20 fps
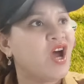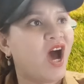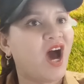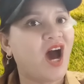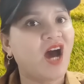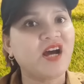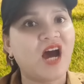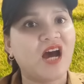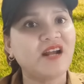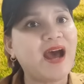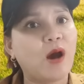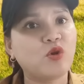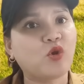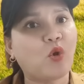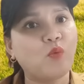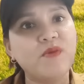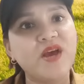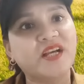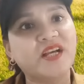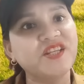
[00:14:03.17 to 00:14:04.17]
ở ở đâu nó
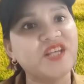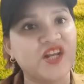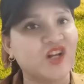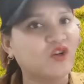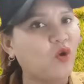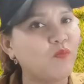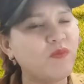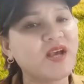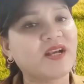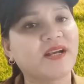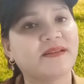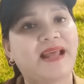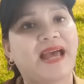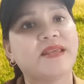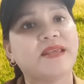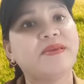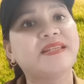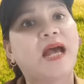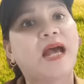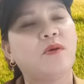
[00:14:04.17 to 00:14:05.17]
cũng biết cái gì nó cũng biết tại
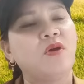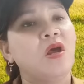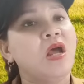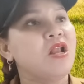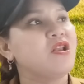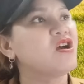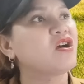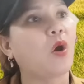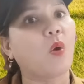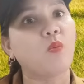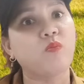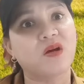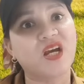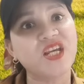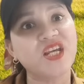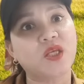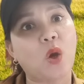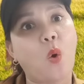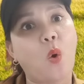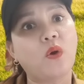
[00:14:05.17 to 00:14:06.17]
vì biết sao nó khùng
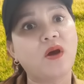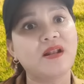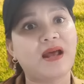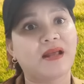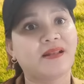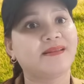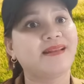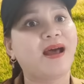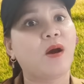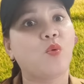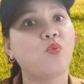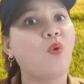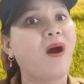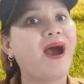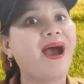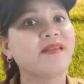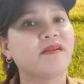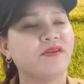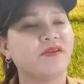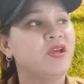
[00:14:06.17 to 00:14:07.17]
khí chuột có lại là lâu
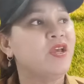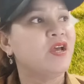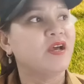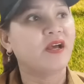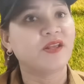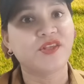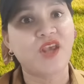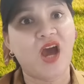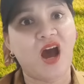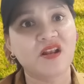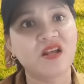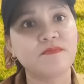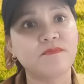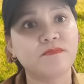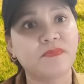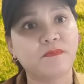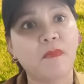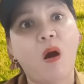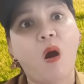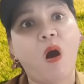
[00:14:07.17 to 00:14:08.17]
quá rồi vợ nó
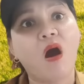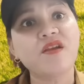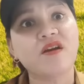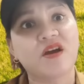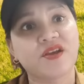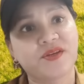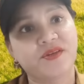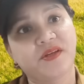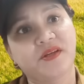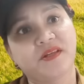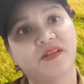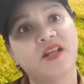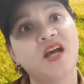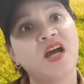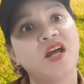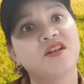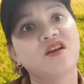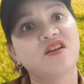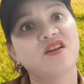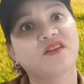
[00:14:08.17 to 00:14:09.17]
bỏ rồi ừ,
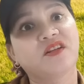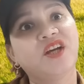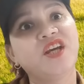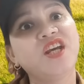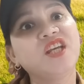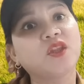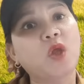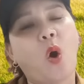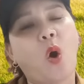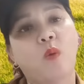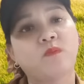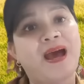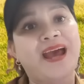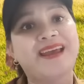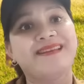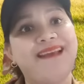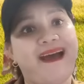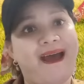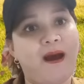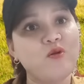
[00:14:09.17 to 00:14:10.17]
nó khí tồn
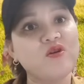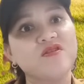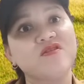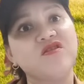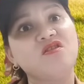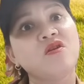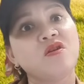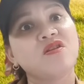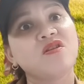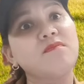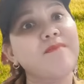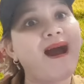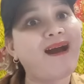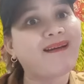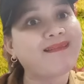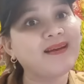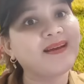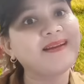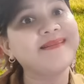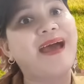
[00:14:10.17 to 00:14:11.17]
hại não nó, nó bật
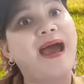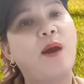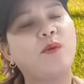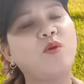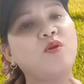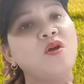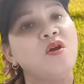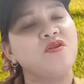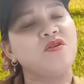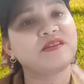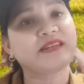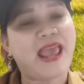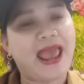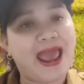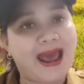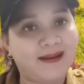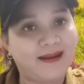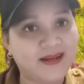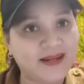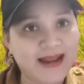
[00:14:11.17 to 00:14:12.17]
lên cái não đó, nó
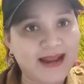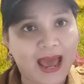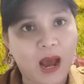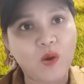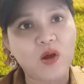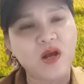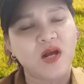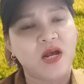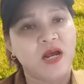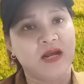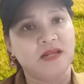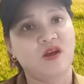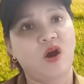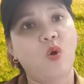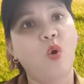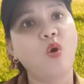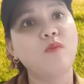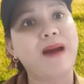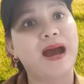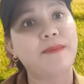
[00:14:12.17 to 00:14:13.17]
tràn lên cái não đó, rồi
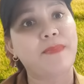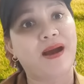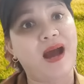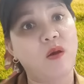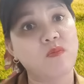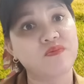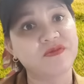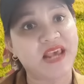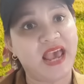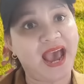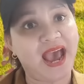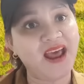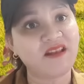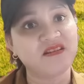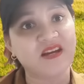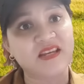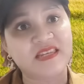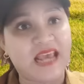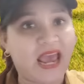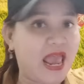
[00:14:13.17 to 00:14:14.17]
uống ba mật ong giả nữa
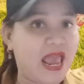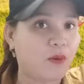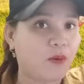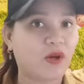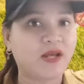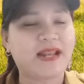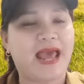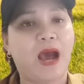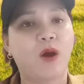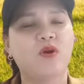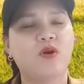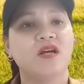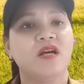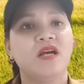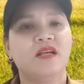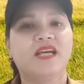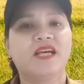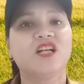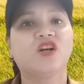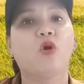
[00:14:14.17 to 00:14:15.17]
nó tràn qua cái não đó,
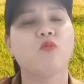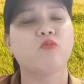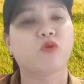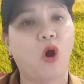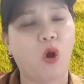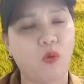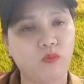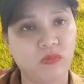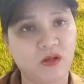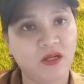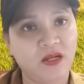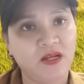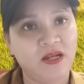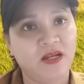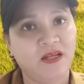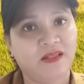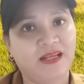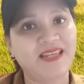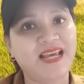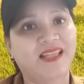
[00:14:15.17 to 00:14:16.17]
cái nó khùng khùng khùng
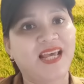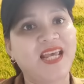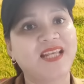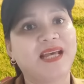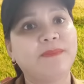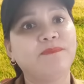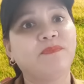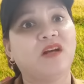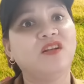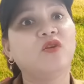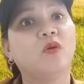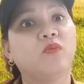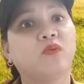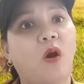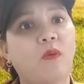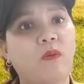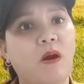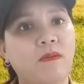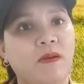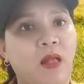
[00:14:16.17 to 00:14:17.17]
cả nhà thấy thám tử nó khùng
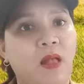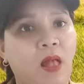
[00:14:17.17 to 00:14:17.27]
khùng không